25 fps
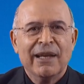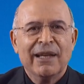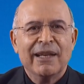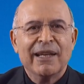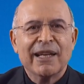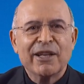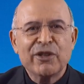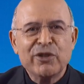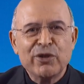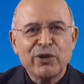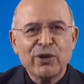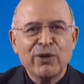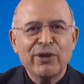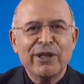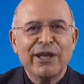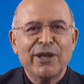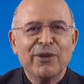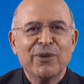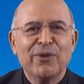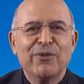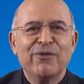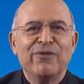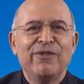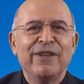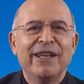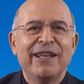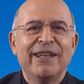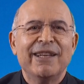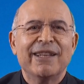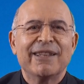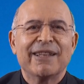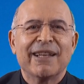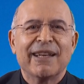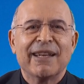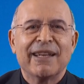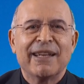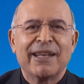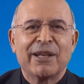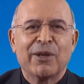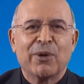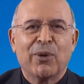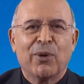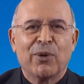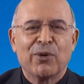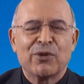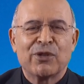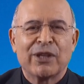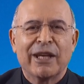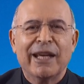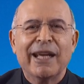La gioia non viene dalle
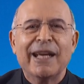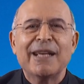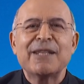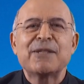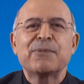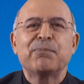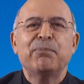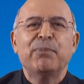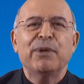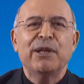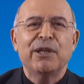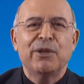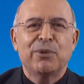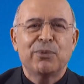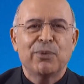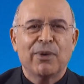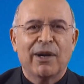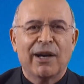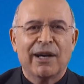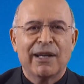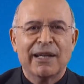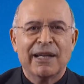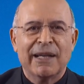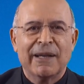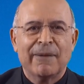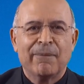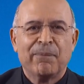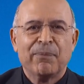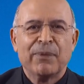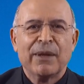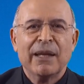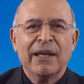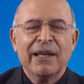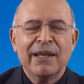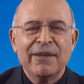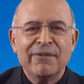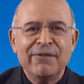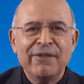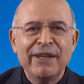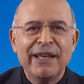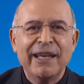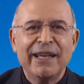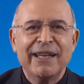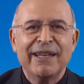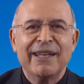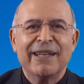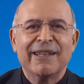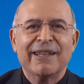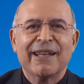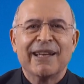cose, è spirituale,
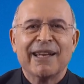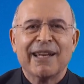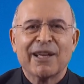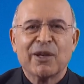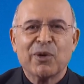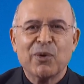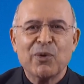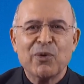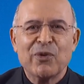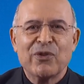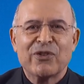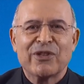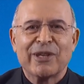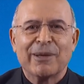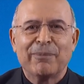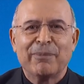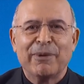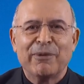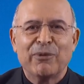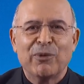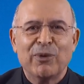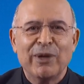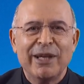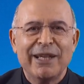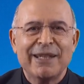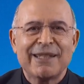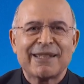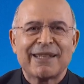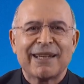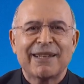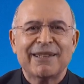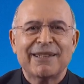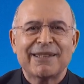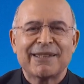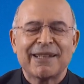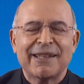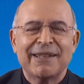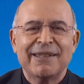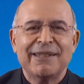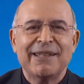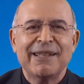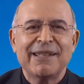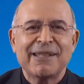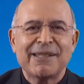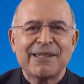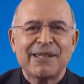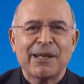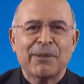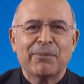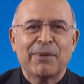viene dalla consapevolezza di
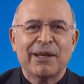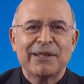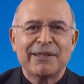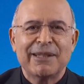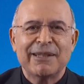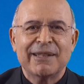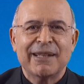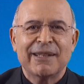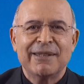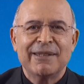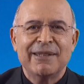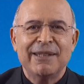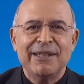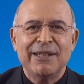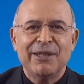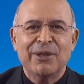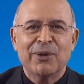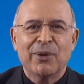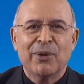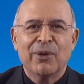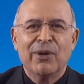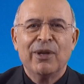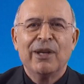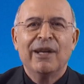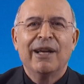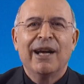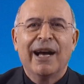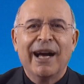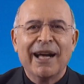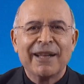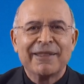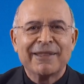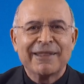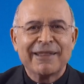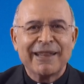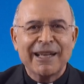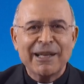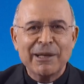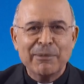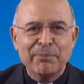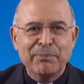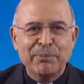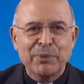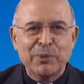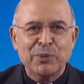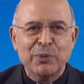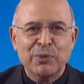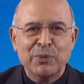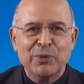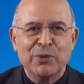sentirsi amati da Dio a tal
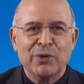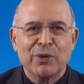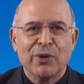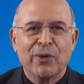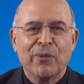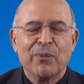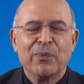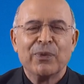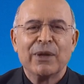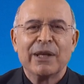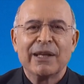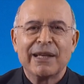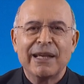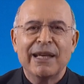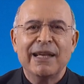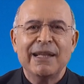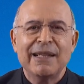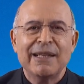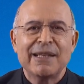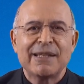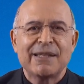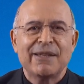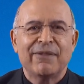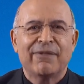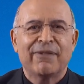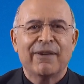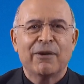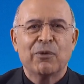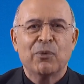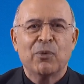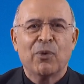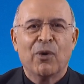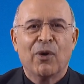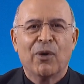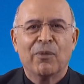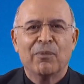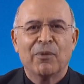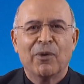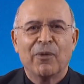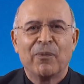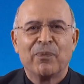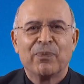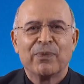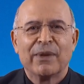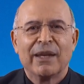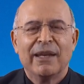punto che Egli si fa uomo.